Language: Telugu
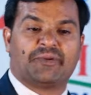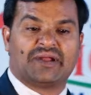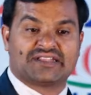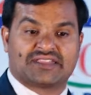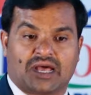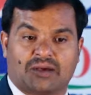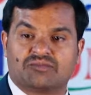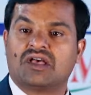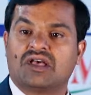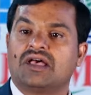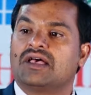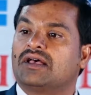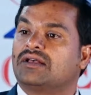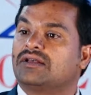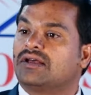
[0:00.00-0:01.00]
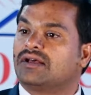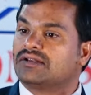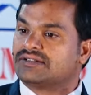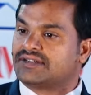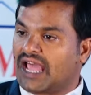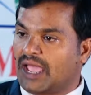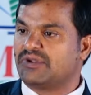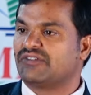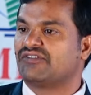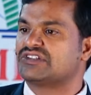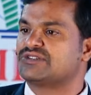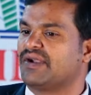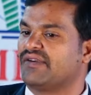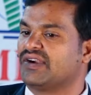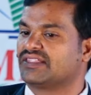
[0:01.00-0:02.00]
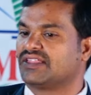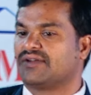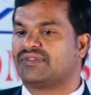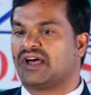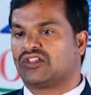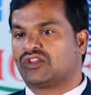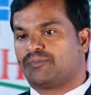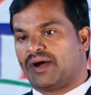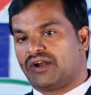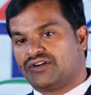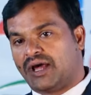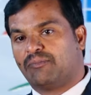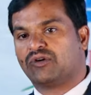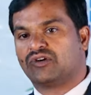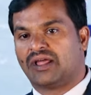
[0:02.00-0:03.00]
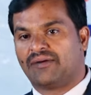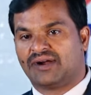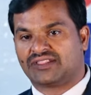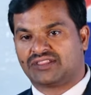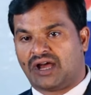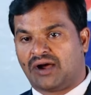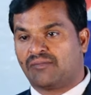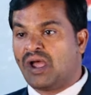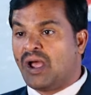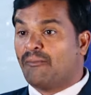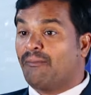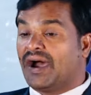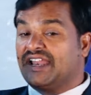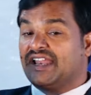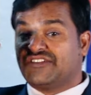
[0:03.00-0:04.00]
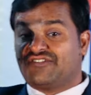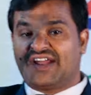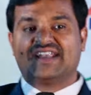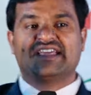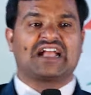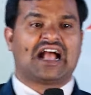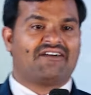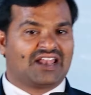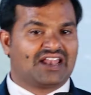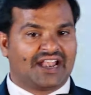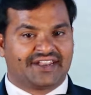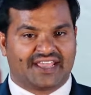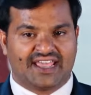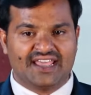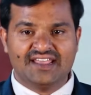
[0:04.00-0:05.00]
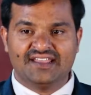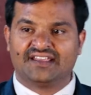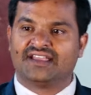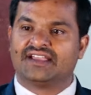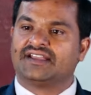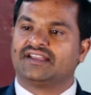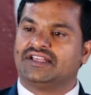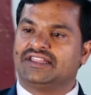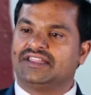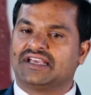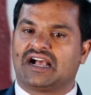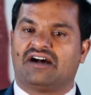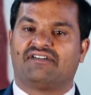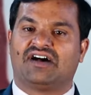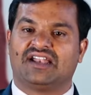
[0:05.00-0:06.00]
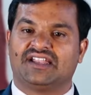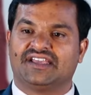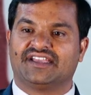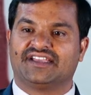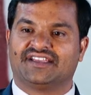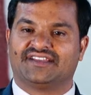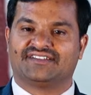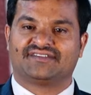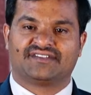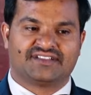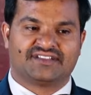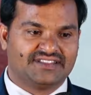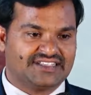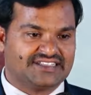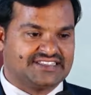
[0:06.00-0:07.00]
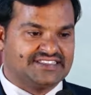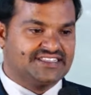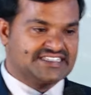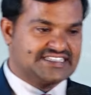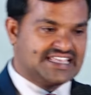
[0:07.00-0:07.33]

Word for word: పెడతాం టైం ఇన్వెస్ట్మెంట్ పెడతాం దాంతోపాటు డబ్బు కూడా పెడతాం మరి ఇవన్నీ కావాలంటే ఇది కావాలి దిస్